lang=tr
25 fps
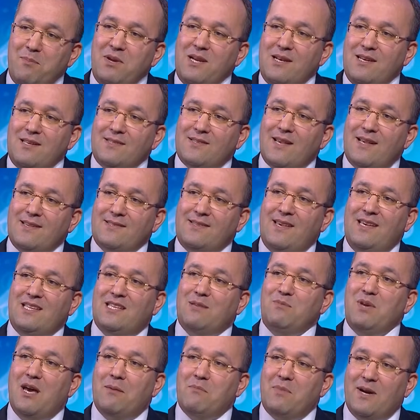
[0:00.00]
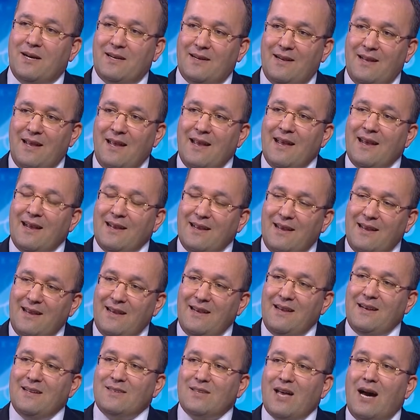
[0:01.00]
bir lisans eğitimi yapmak
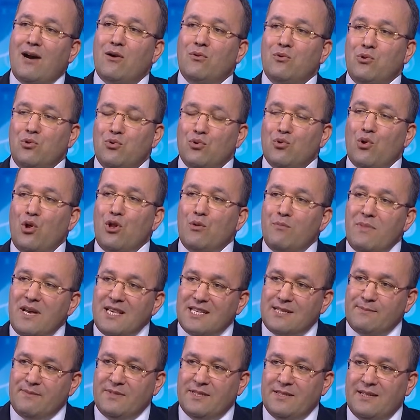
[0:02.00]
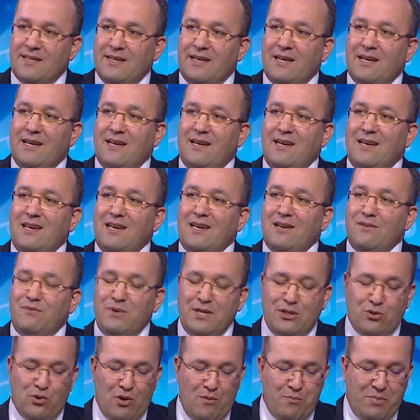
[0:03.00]
e, daha uygun olmaz mı e,
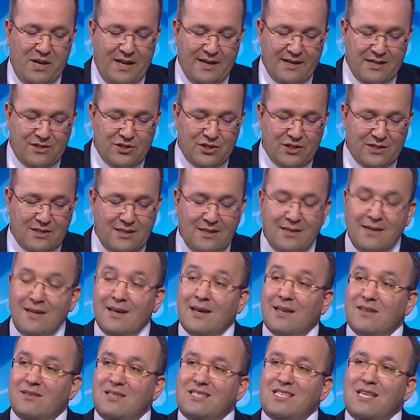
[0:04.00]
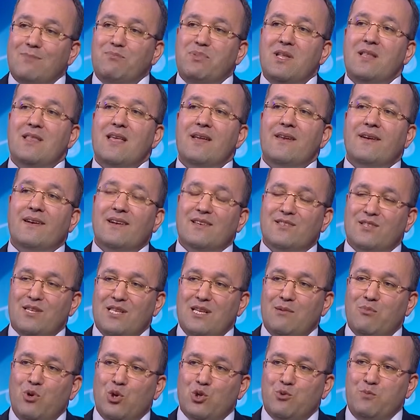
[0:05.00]
fikri ön plana çıktı. Disiplinler
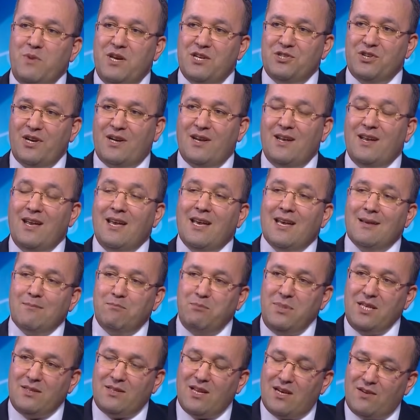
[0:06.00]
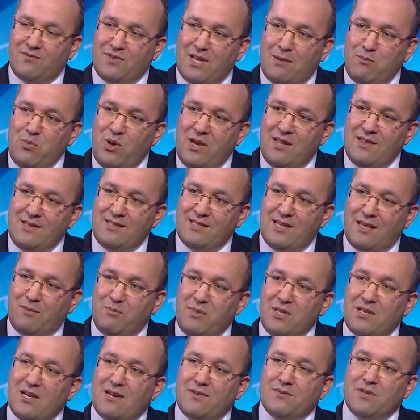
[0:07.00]
arasılığı bozmayacak. Bir taraftan mühendislik,
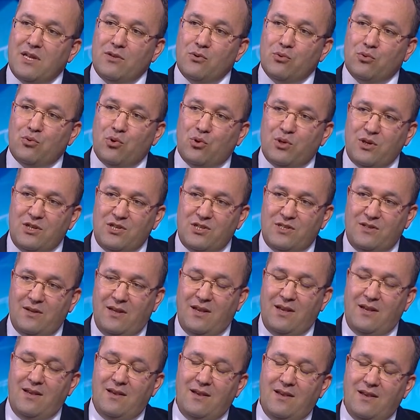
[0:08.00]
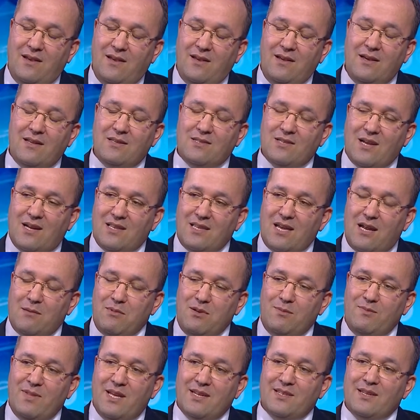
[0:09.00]
bir taraftan hukuk, iş, e, e iktisadi
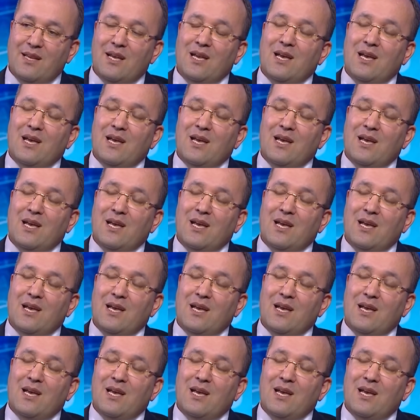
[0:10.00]
bilimler,